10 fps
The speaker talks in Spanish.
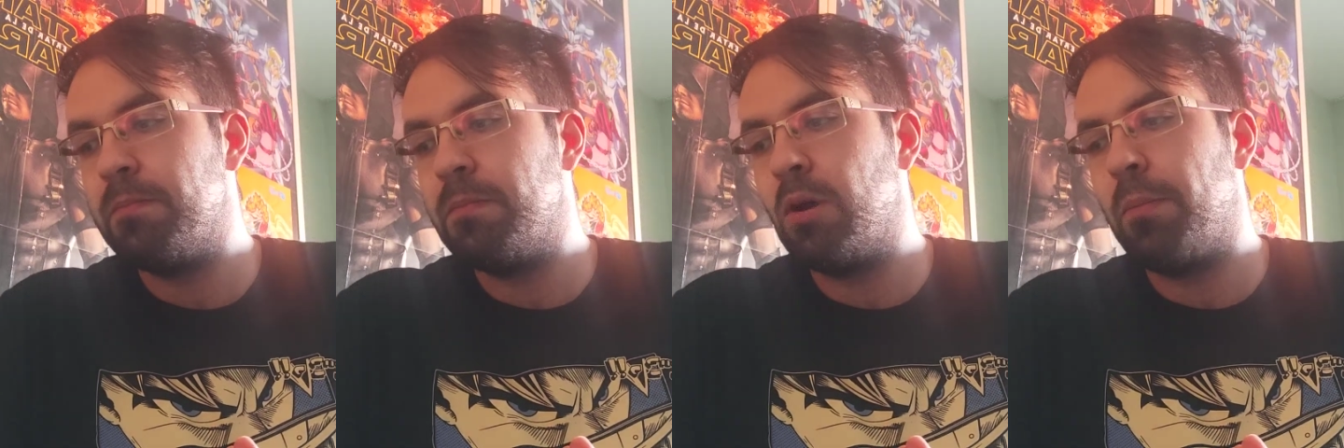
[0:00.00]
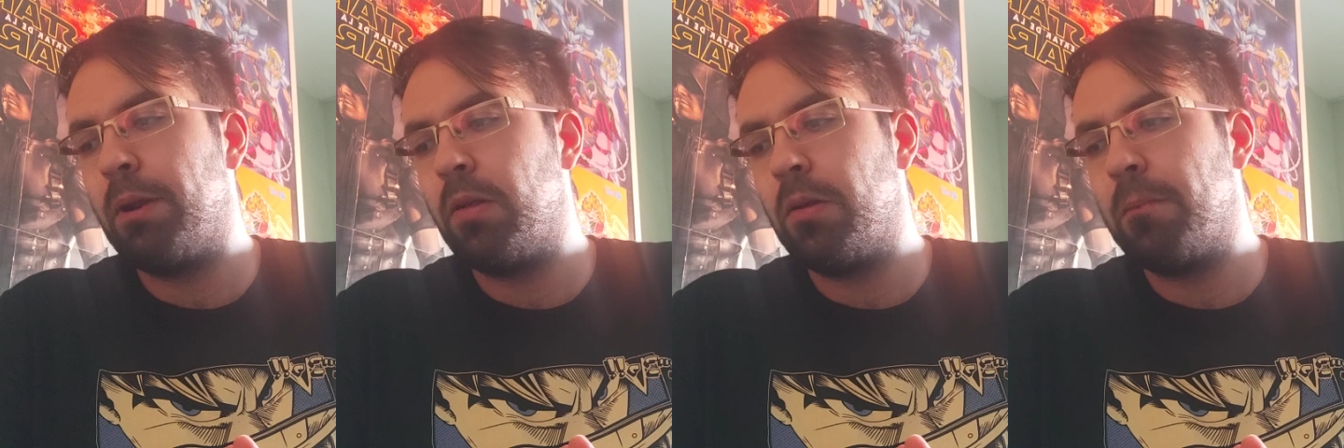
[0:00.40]
no,
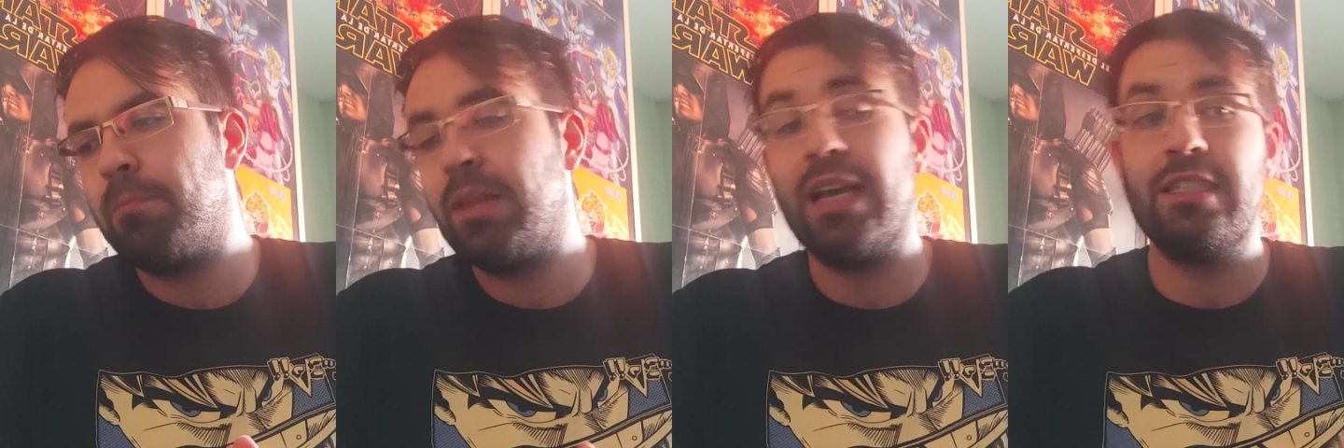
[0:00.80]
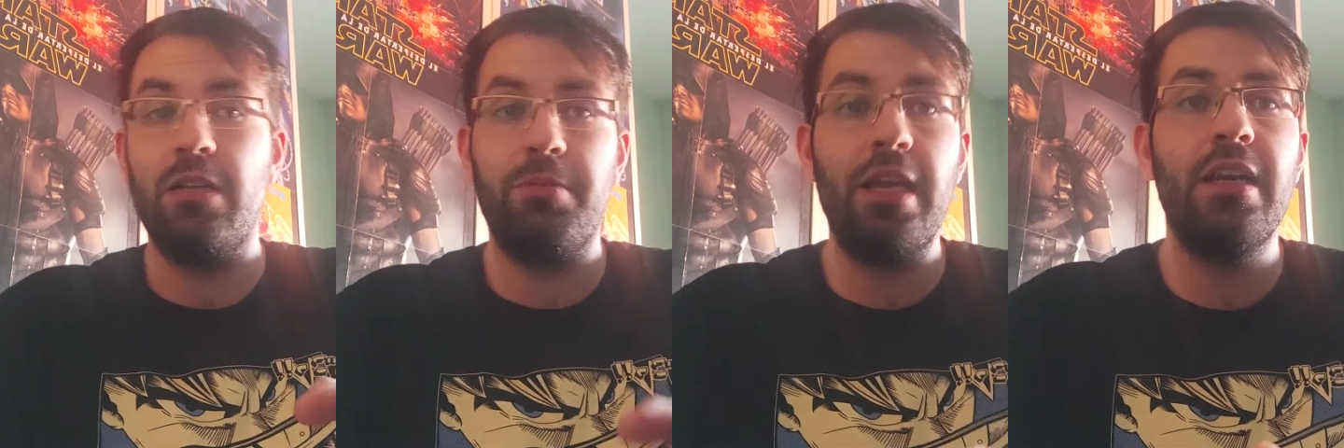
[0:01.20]
perdón, es
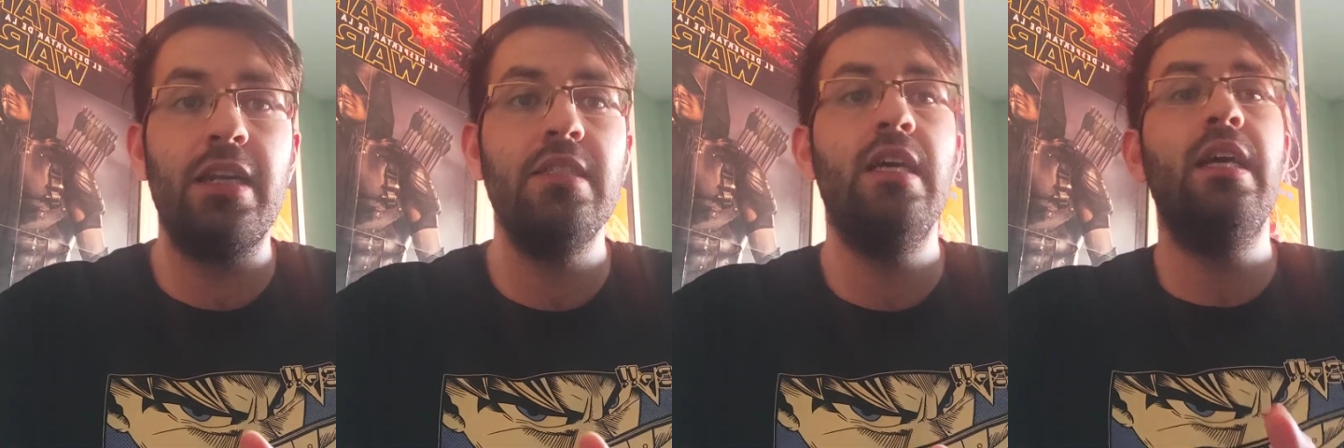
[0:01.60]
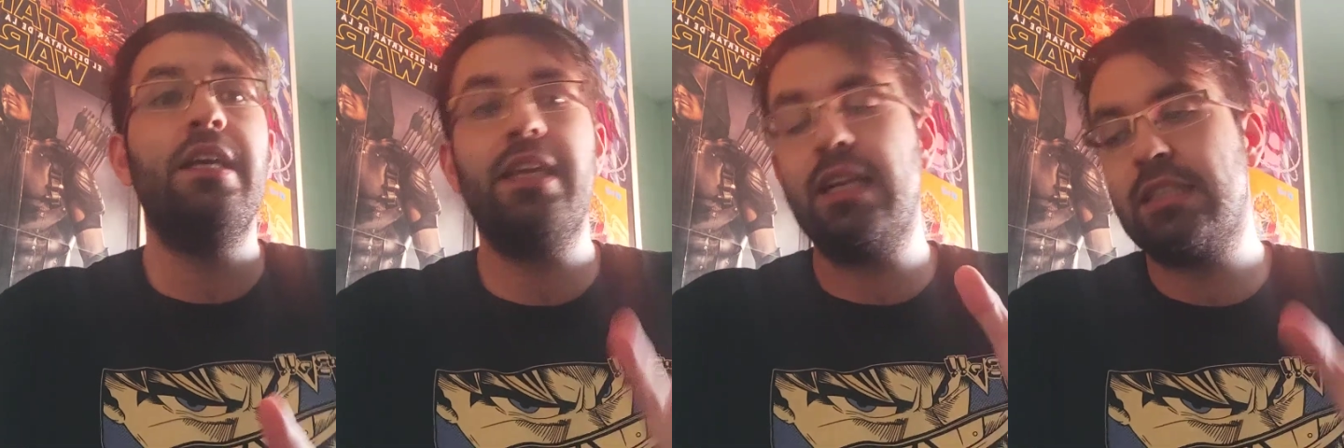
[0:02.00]
el viernes,
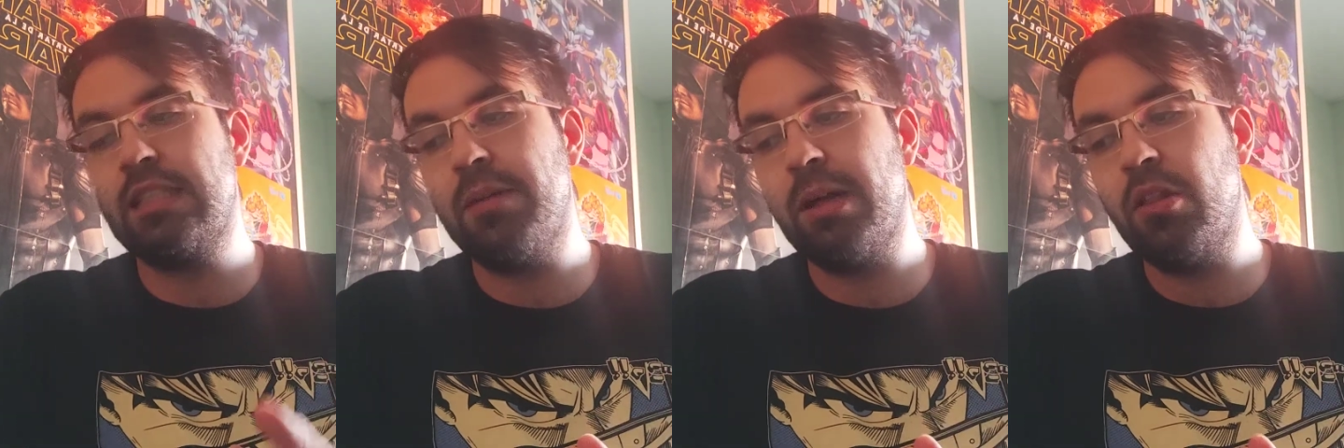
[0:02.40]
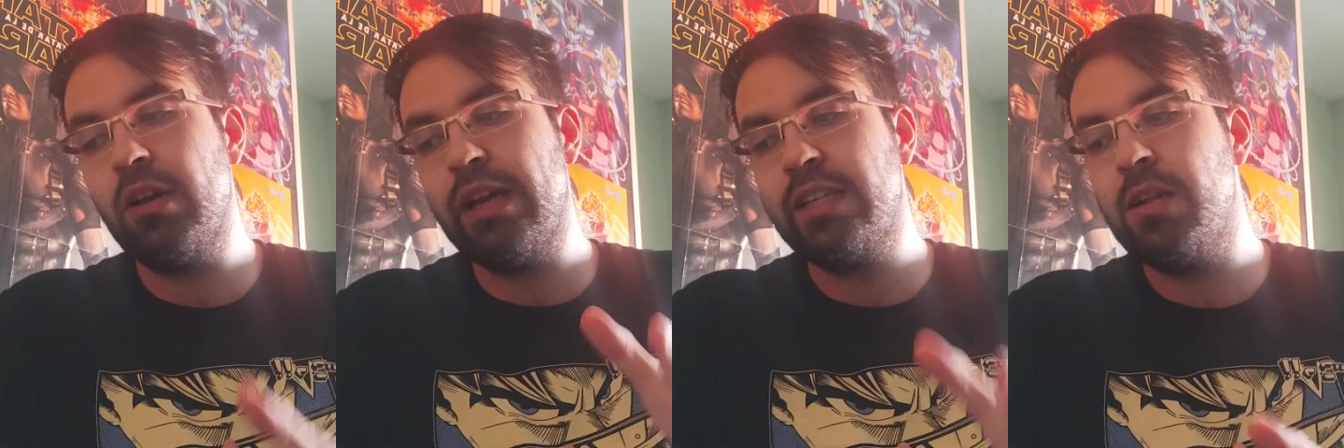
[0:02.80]
y el
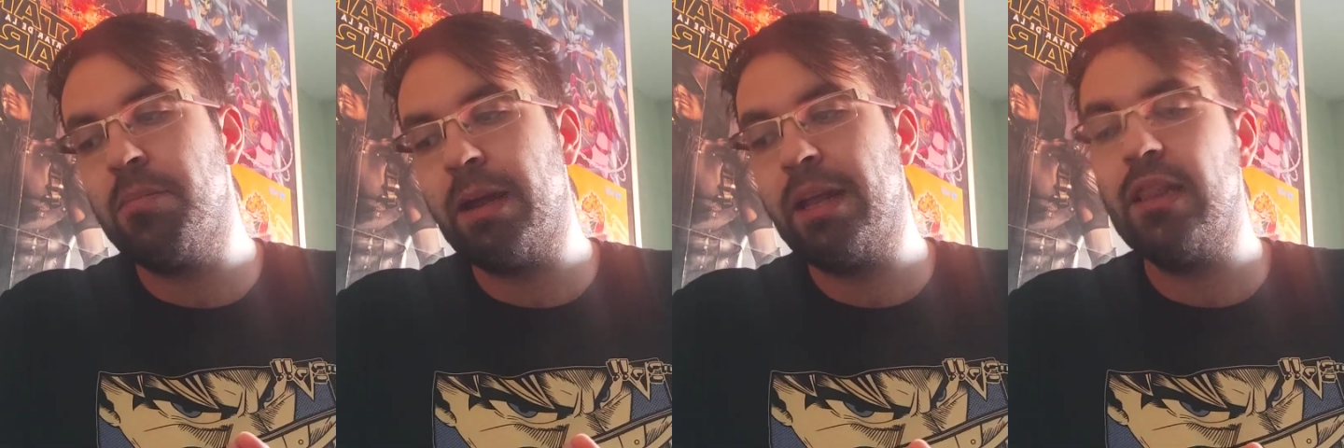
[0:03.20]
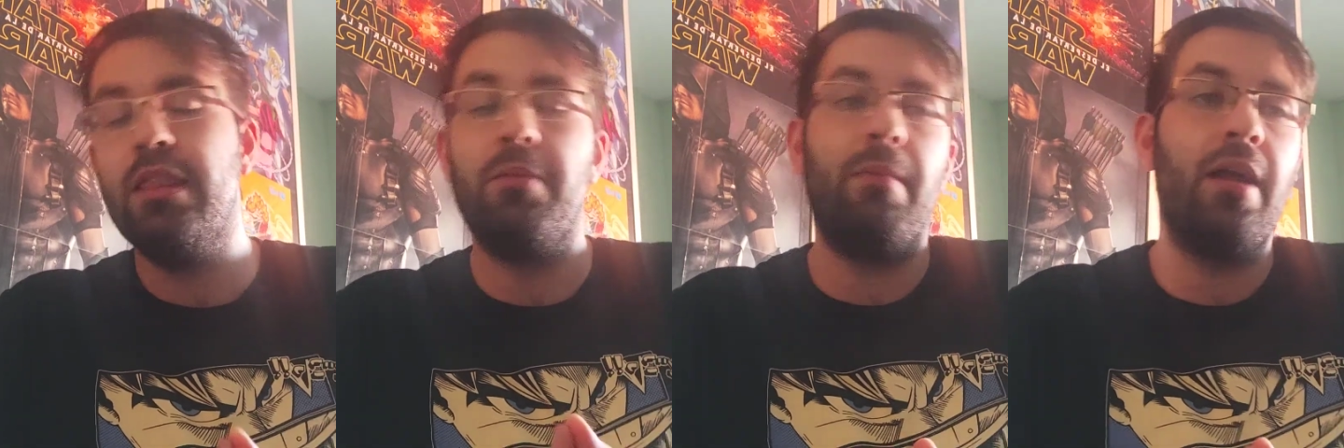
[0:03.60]
sábado es el panel
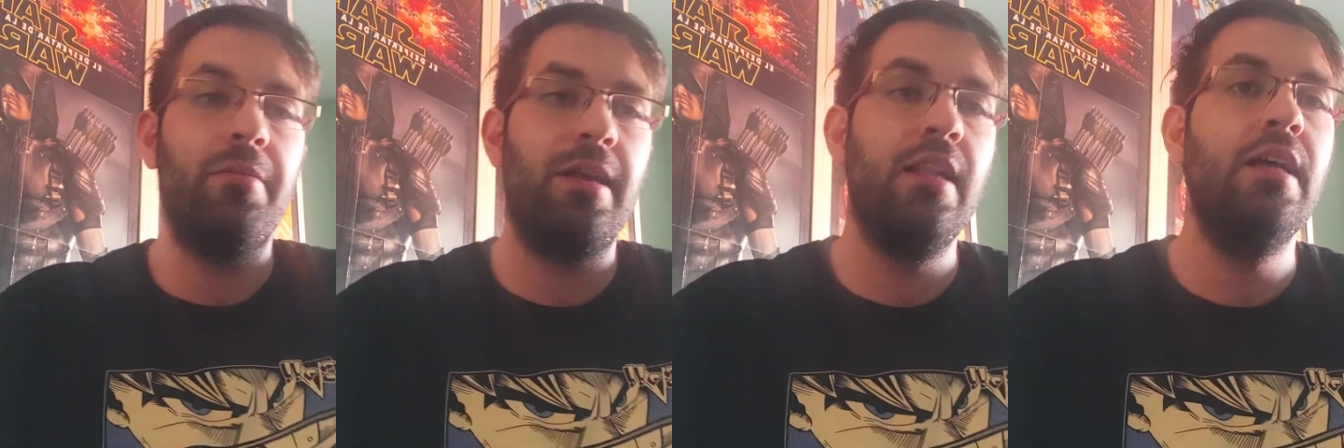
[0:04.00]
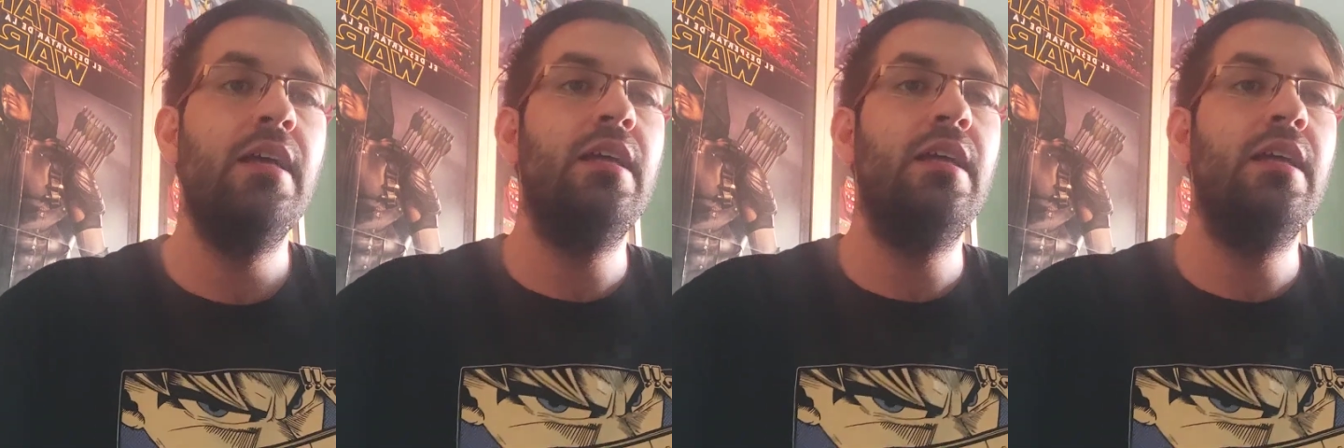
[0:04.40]
de Marvel